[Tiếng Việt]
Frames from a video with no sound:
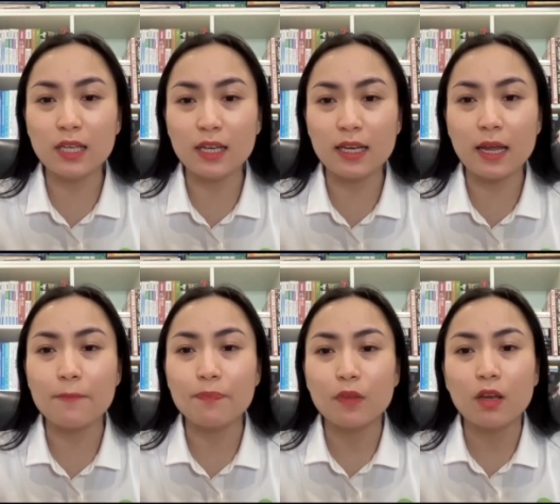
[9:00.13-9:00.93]
như thế này này
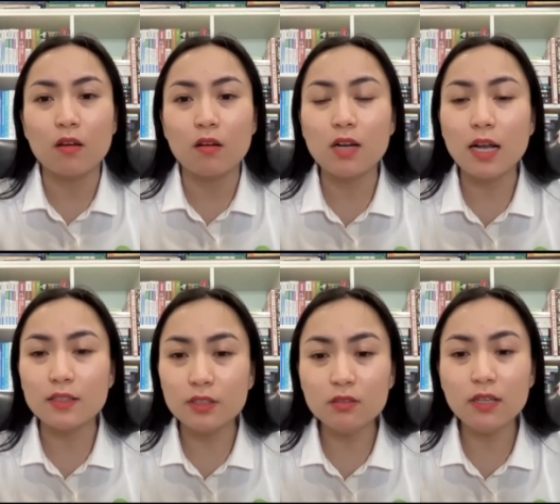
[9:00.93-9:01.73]

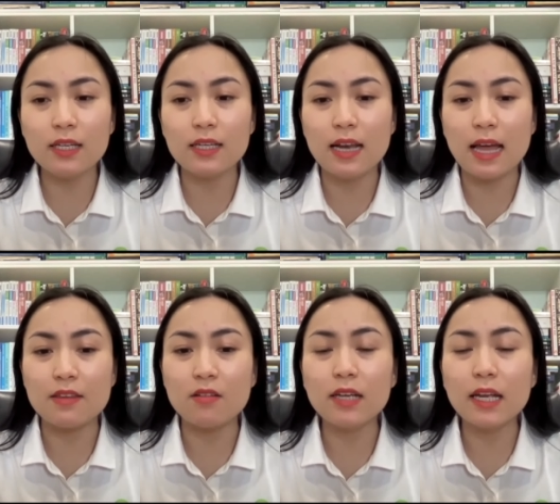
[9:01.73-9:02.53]
gần như ấy là
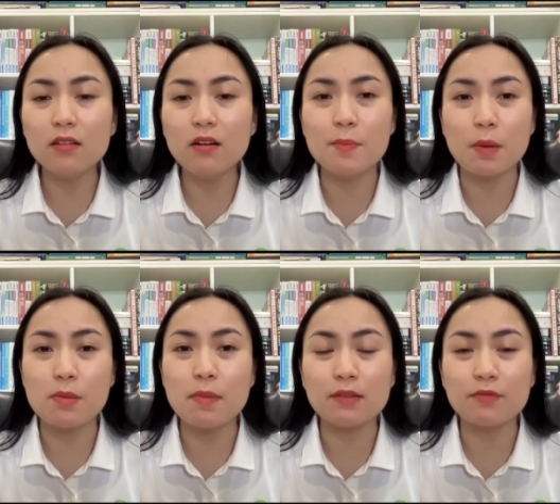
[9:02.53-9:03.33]
những cái người mà
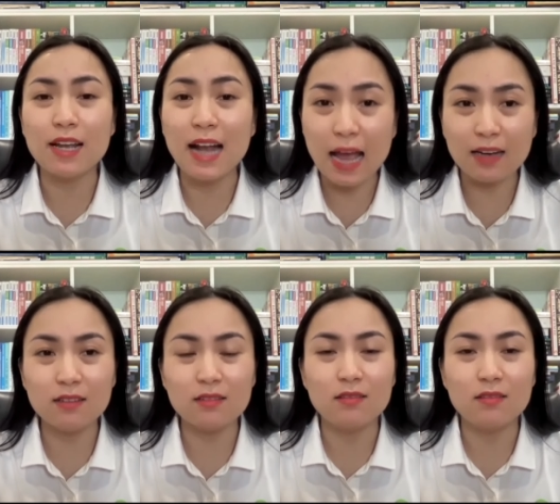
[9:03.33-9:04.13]
bị bệnh về gan
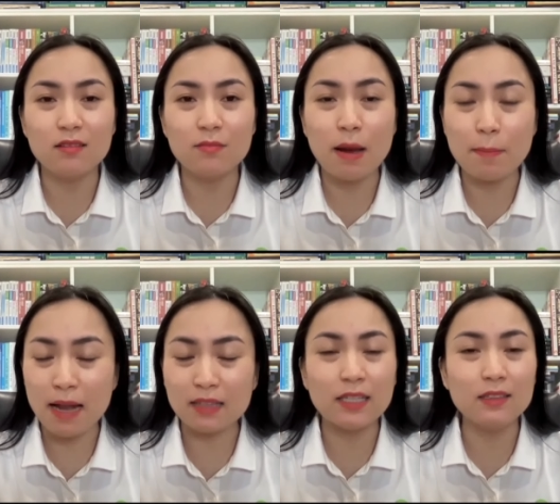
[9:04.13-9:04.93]
á mà
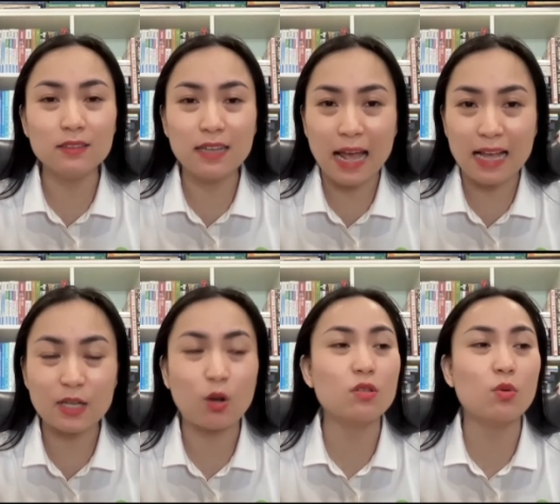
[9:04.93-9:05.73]
mạn tính là
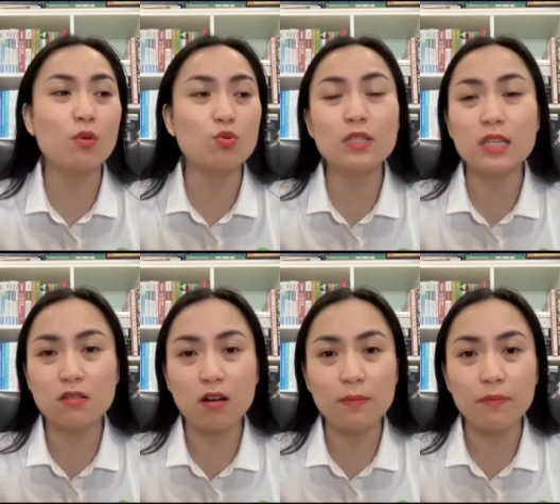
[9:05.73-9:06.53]
sẽ có dấu hiệu suy dinh
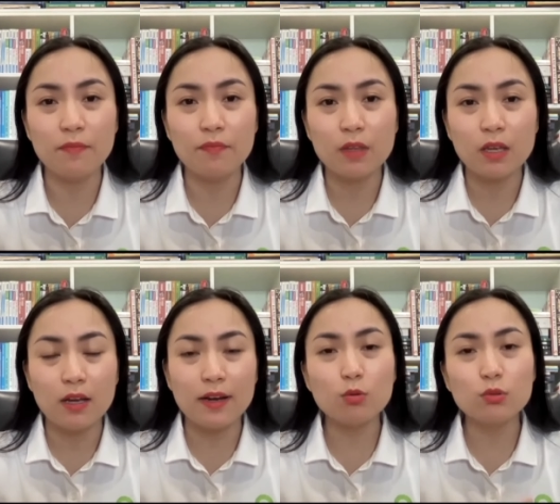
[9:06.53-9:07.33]
dưỡng
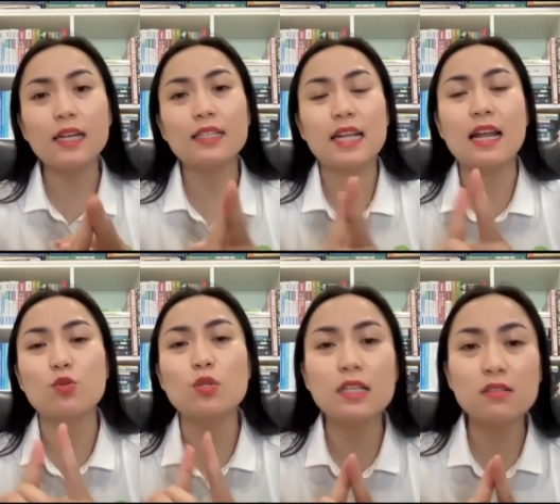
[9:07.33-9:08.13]
đầu tiên sẽ là
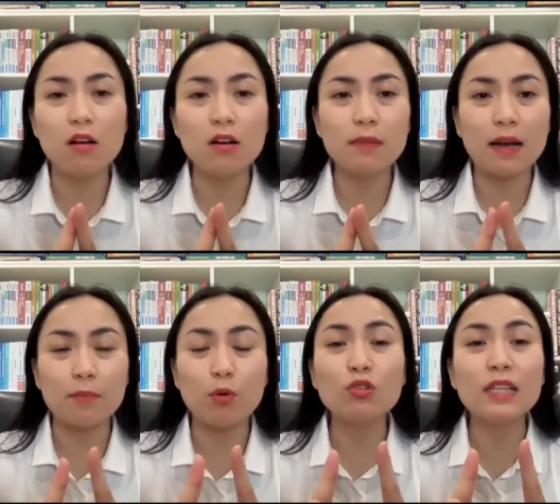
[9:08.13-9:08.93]
suy dinh dưỡng mà
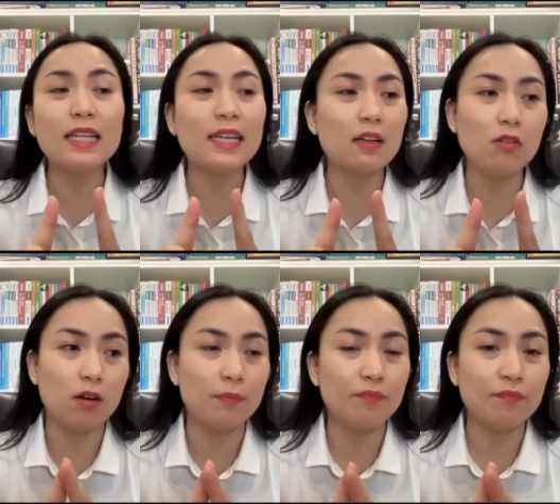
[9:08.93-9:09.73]
protein năng lượng